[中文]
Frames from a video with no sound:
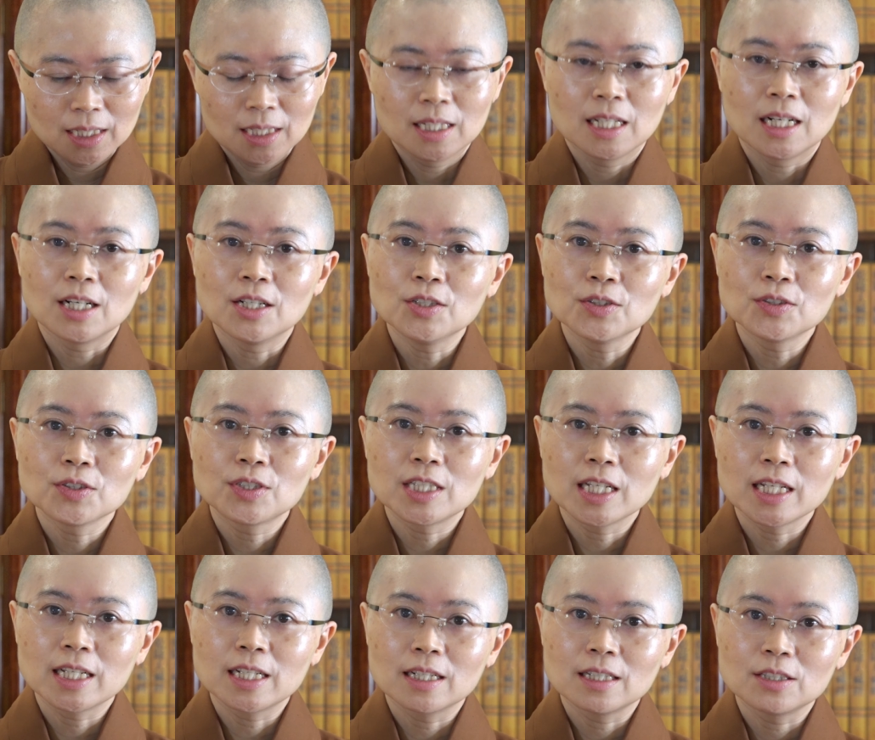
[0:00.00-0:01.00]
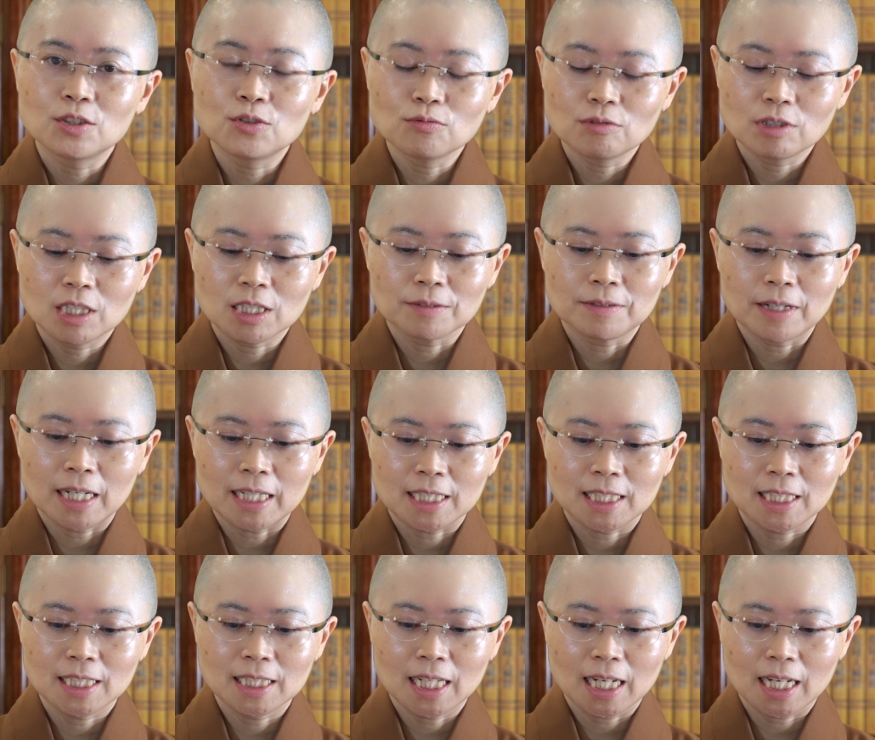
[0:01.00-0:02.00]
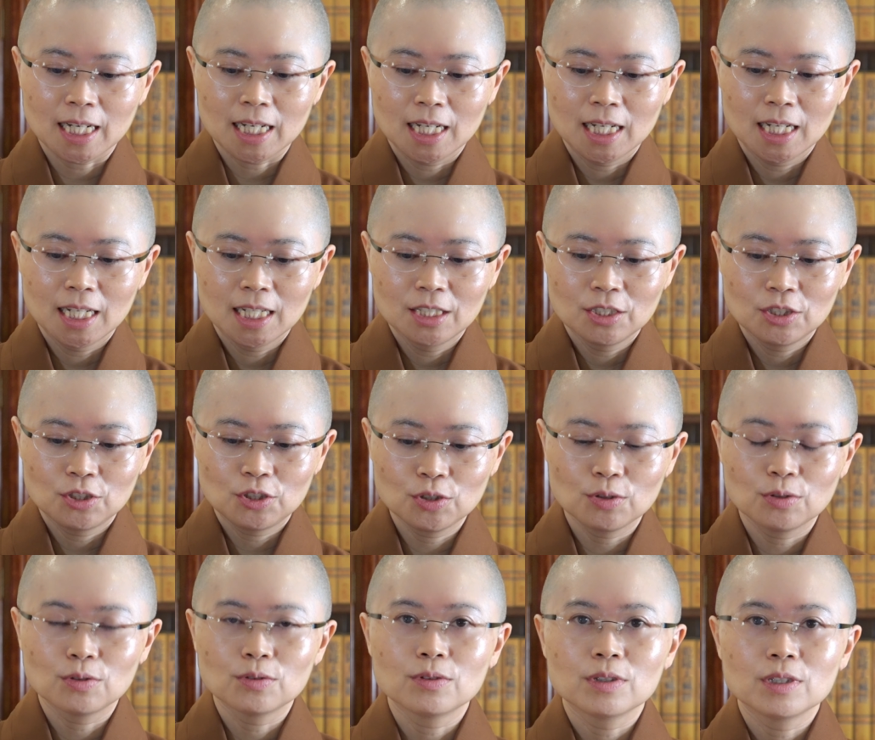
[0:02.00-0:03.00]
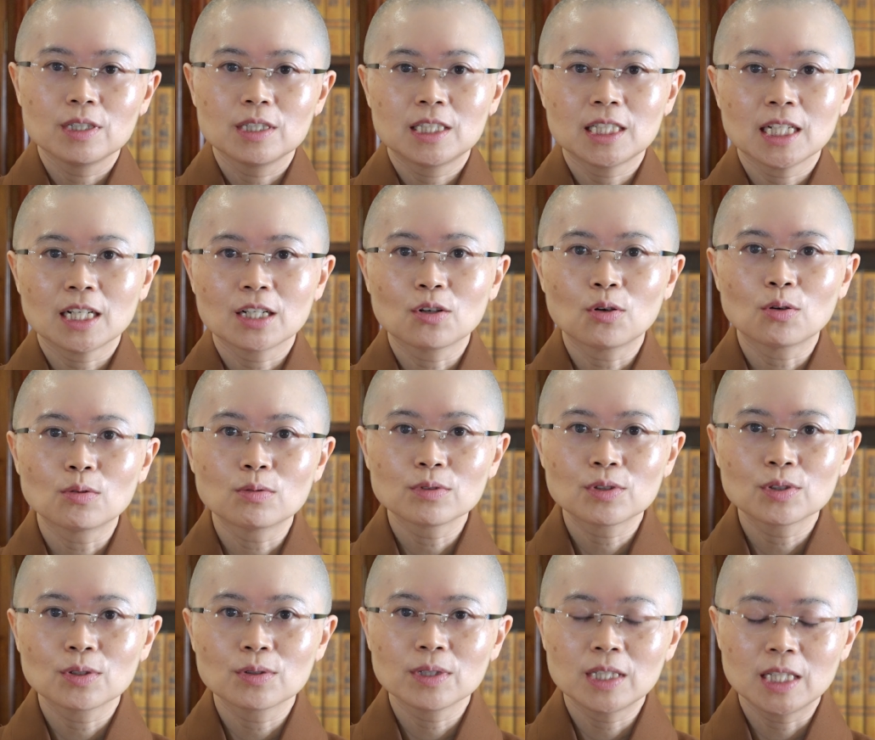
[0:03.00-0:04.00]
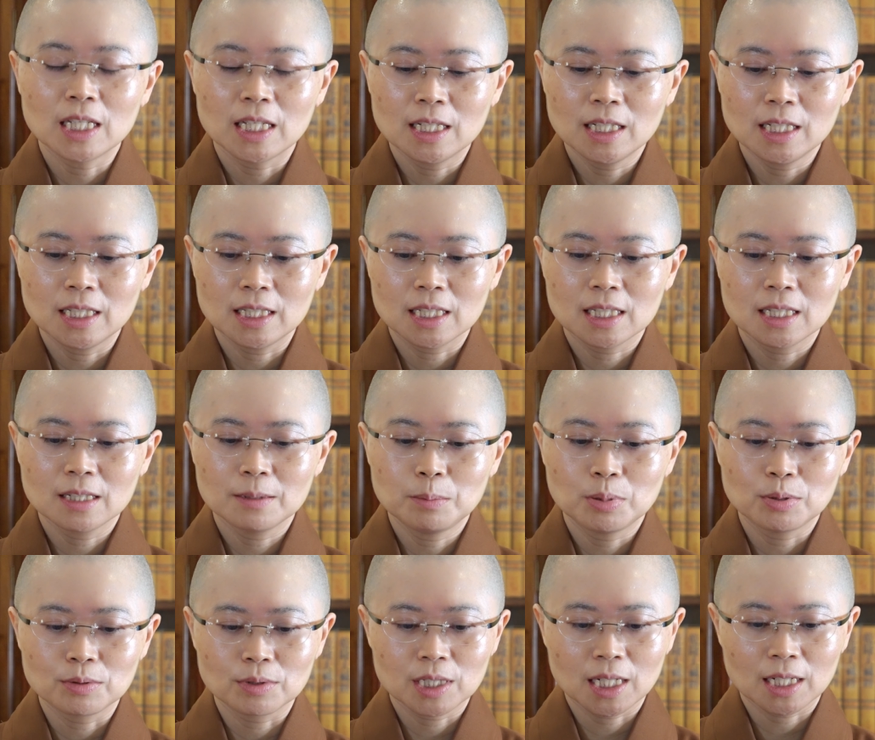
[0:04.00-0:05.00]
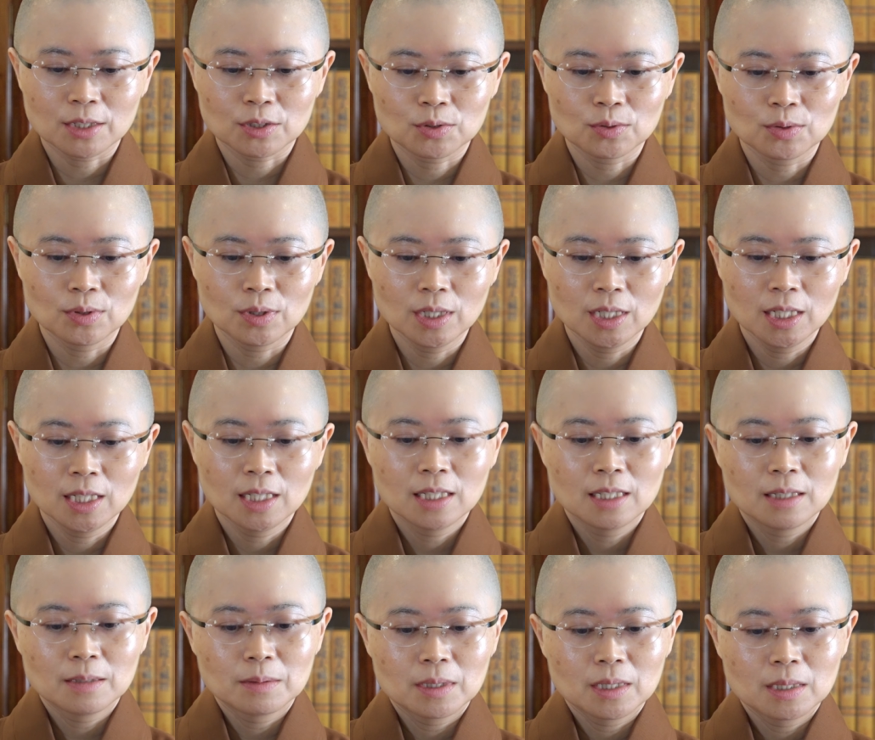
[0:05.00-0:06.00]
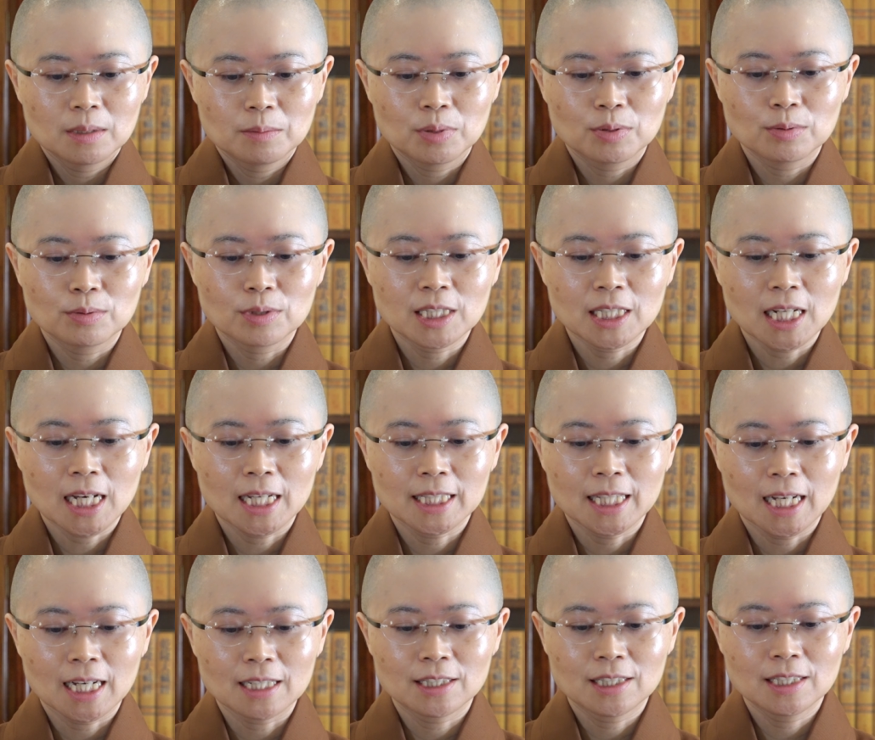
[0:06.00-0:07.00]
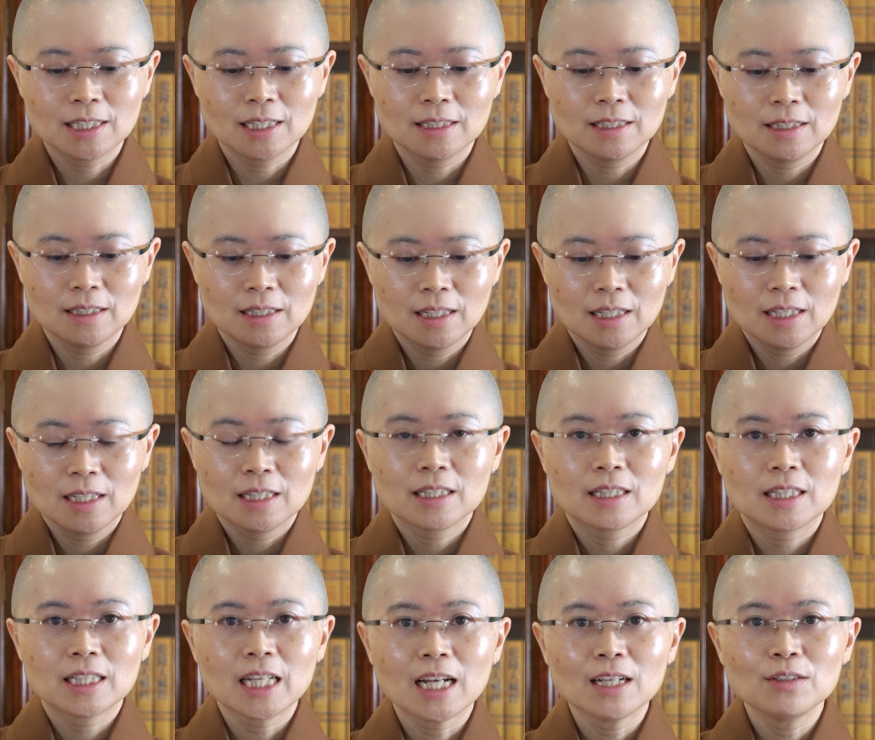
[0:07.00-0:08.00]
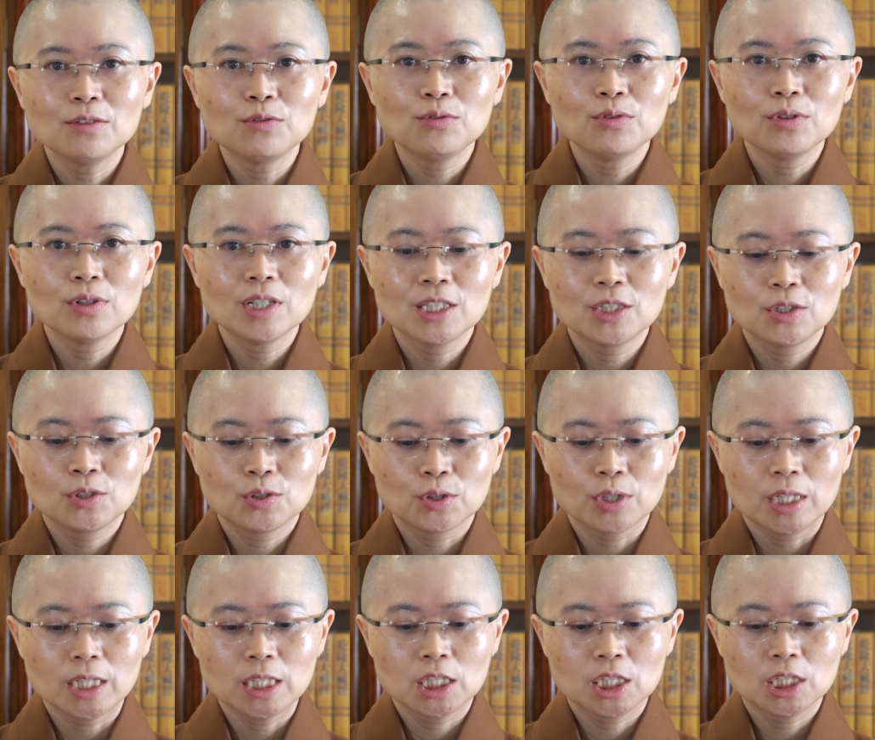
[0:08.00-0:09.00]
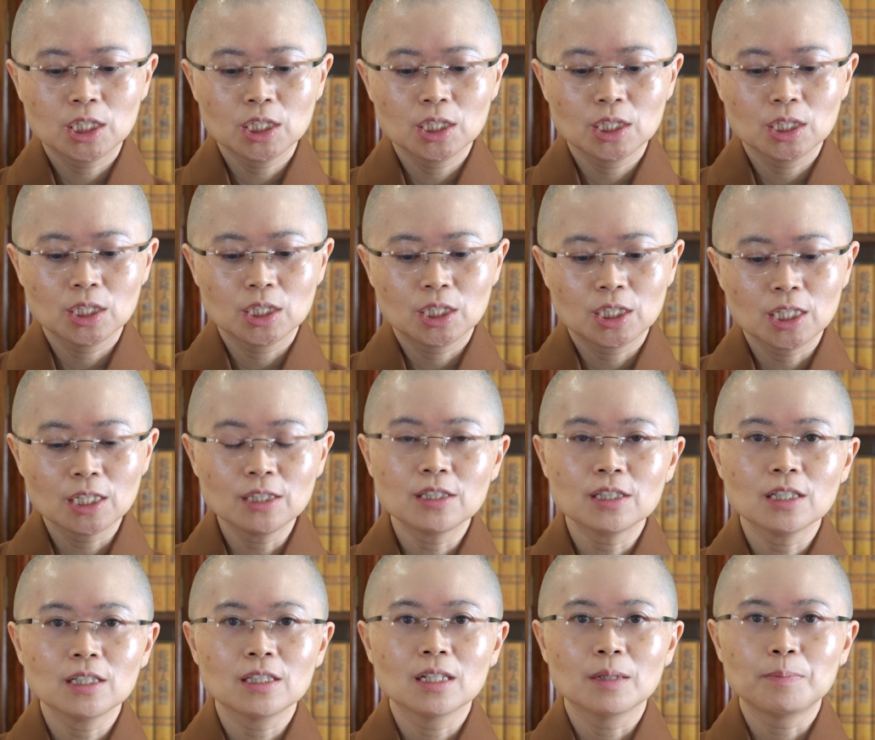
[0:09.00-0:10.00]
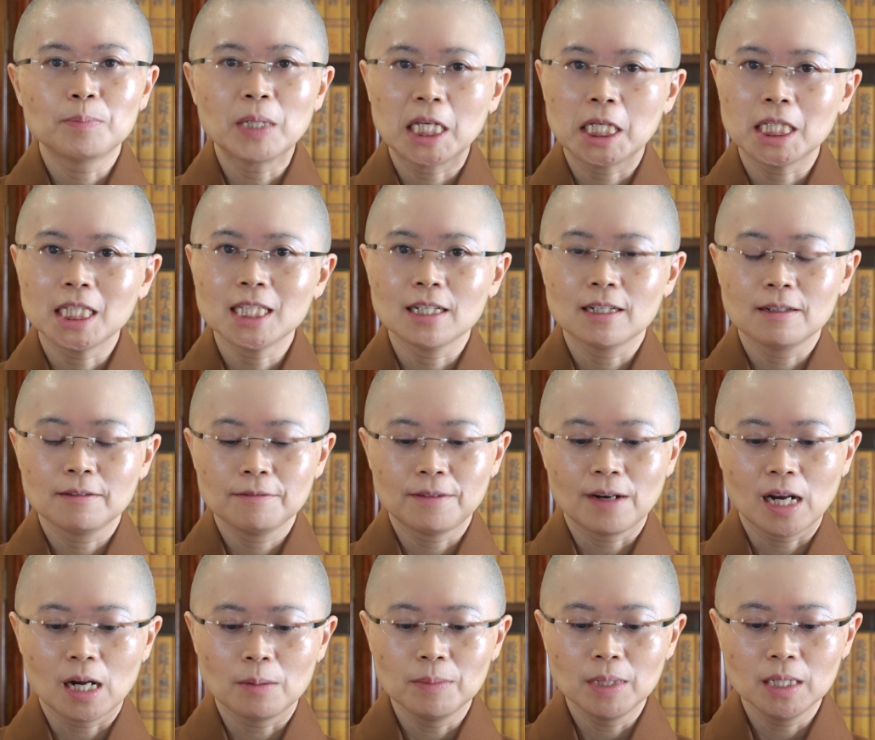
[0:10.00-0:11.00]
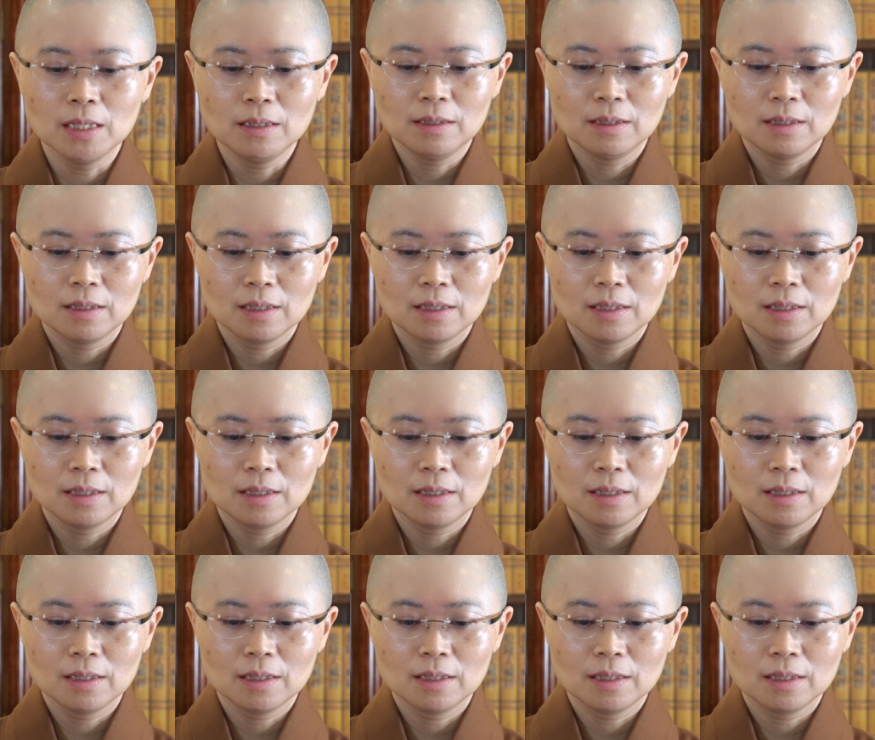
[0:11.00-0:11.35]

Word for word: 然后这个住持法师啊，就向空中顶礼，跟菩萨说：“菩萨大圣，但愿垂示真正的平等法门，